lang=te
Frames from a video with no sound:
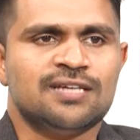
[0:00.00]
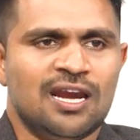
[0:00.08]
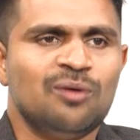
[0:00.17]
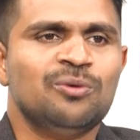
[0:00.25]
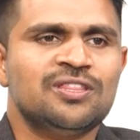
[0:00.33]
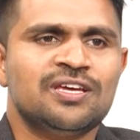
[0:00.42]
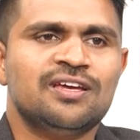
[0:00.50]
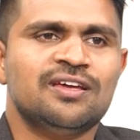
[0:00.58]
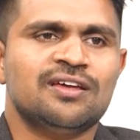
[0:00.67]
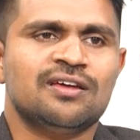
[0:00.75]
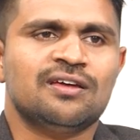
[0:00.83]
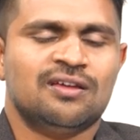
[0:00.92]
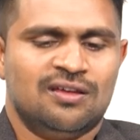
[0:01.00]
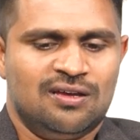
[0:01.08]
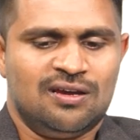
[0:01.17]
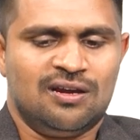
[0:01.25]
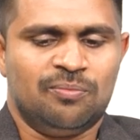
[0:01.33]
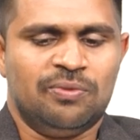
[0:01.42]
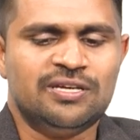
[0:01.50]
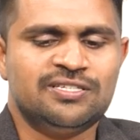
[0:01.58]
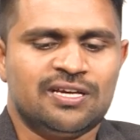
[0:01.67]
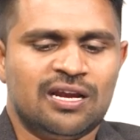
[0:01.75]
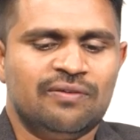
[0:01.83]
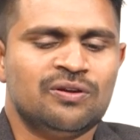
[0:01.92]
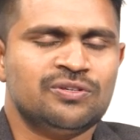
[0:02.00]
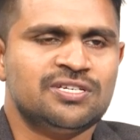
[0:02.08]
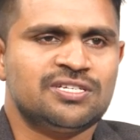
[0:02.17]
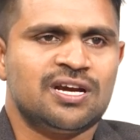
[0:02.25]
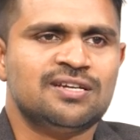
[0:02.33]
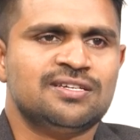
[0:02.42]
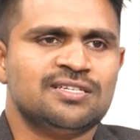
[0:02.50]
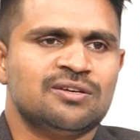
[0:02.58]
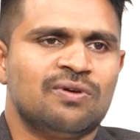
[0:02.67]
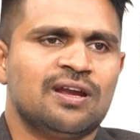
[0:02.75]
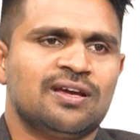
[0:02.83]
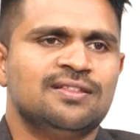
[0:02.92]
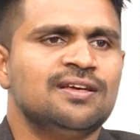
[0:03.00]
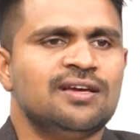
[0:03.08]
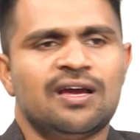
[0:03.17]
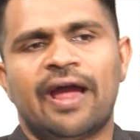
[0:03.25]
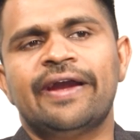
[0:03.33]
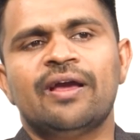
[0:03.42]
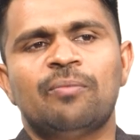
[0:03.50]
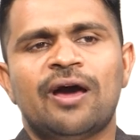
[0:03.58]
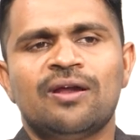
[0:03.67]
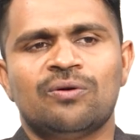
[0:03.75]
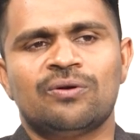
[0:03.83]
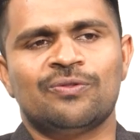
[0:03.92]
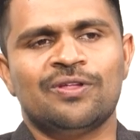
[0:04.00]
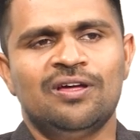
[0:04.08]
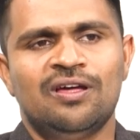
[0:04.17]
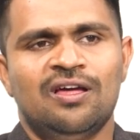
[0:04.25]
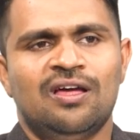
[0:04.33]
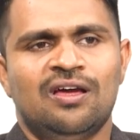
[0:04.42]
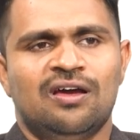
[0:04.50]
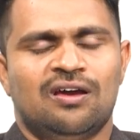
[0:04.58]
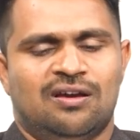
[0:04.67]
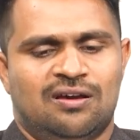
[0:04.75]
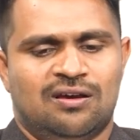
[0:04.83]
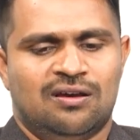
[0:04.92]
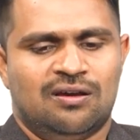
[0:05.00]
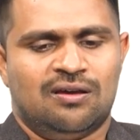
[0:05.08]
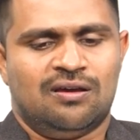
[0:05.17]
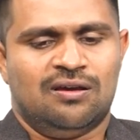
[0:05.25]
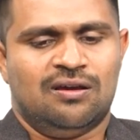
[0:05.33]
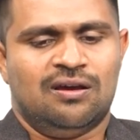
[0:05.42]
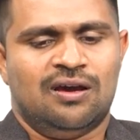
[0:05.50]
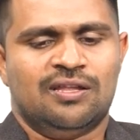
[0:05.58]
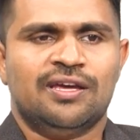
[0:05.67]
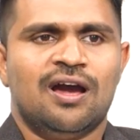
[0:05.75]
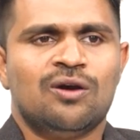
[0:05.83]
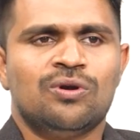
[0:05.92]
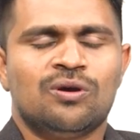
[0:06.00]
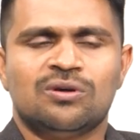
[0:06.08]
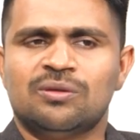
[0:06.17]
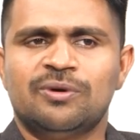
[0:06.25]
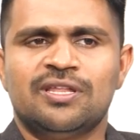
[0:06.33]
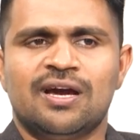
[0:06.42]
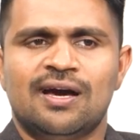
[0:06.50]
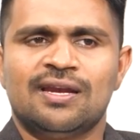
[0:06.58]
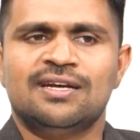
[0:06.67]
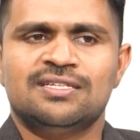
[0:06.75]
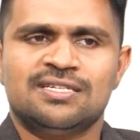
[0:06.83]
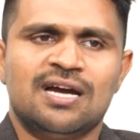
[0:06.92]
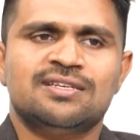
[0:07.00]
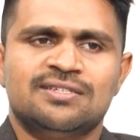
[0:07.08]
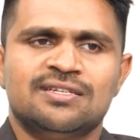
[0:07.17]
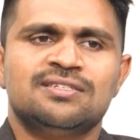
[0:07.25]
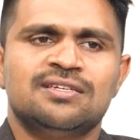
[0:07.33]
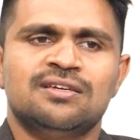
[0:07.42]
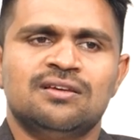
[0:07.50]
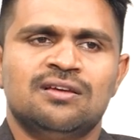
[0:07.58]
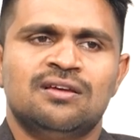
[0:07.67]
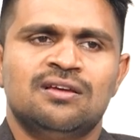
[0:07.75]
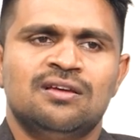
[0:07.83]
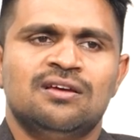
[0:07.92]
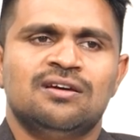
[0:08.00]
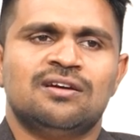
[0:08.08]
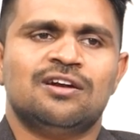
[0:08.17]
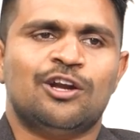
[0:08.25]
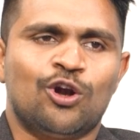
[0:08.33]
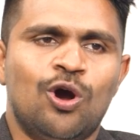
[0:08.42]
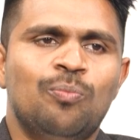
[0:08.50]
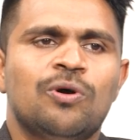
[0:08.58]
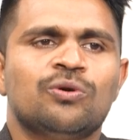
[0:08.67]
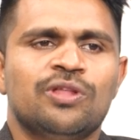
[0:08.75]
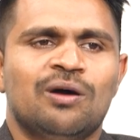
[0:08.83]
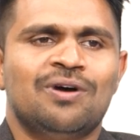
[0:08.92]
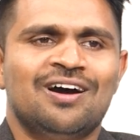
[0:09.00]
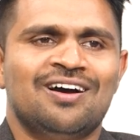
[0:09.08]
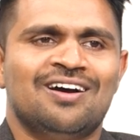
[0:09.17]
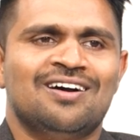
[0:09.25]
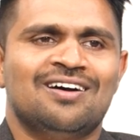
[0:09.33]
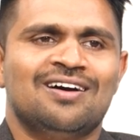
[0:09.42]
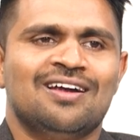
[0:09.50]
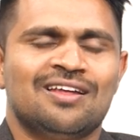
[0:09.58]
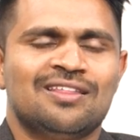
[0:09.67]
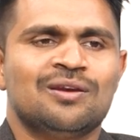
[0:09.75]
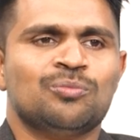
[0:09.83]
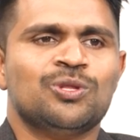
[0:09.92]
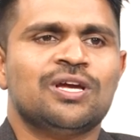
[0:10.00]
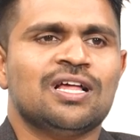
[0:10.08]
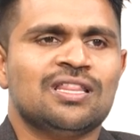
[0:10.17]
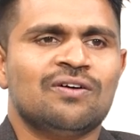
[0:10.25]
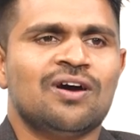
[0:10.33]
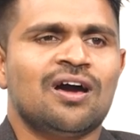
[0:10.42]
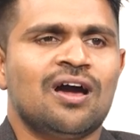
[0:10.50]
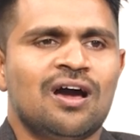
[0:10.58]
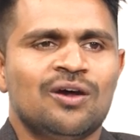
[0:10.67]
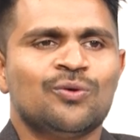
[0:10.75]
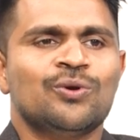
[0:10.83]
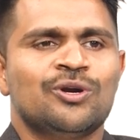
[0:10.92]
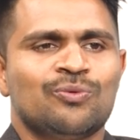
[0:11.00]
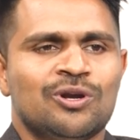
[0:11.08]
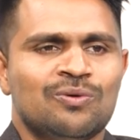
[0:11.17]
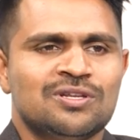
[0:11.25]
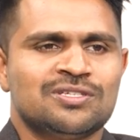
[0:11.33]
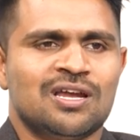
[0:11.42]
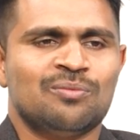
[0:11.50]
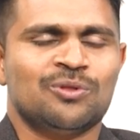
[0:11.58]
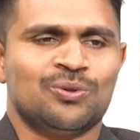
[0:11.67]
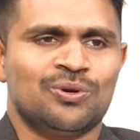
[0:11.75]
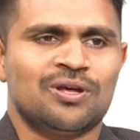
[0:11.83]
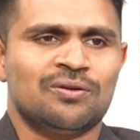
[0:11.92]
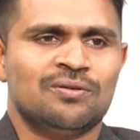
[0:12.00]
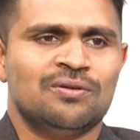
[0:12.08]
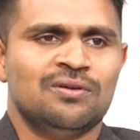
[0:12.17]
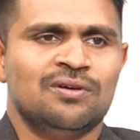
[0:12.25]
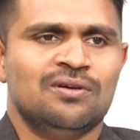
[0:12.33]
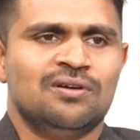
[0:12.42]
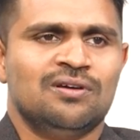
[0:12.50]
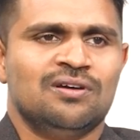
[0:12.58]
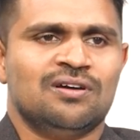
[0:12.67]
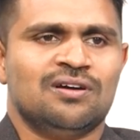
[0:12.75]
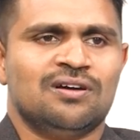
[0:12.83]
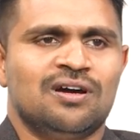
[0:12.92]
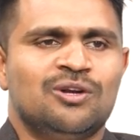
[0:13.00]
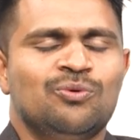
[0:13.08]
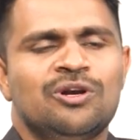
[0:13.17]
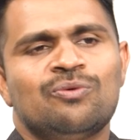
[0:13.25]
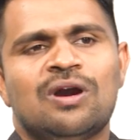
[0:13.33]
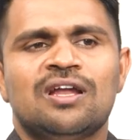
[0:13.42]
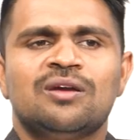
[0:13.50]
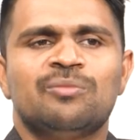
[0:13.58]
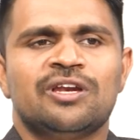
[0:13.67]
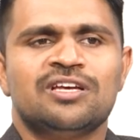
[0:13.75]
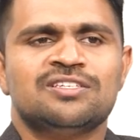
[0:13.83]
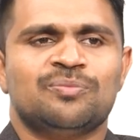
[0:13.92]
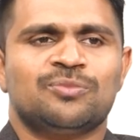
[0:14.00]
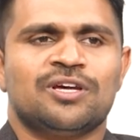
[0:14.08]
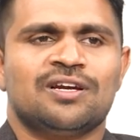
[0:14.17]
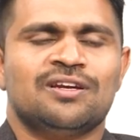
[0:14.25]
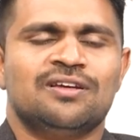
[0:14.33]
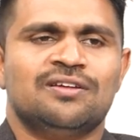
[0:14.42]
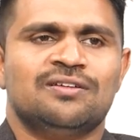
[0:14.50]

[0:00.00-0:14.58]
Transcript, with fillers: చాలామందికి అంటే బేసిక్ లెవెల్ నుంచి స్టార్ట్ చేసిన వాళ్ళకైతే ఐడియా బాగానే ఉంటుంది అది కాకుండా కొంతమంది ఆల్రెడీ స్టార్ట్ చేసి డ్రాప్ అవుదామా లేదంటే ముందుకు వెళ్దామా అనుకునేటువంటి వాళ్ళు చాలామంది ఉంటారు అటువంటి వాళ్ళకి మీరు ఏం చెప్తారని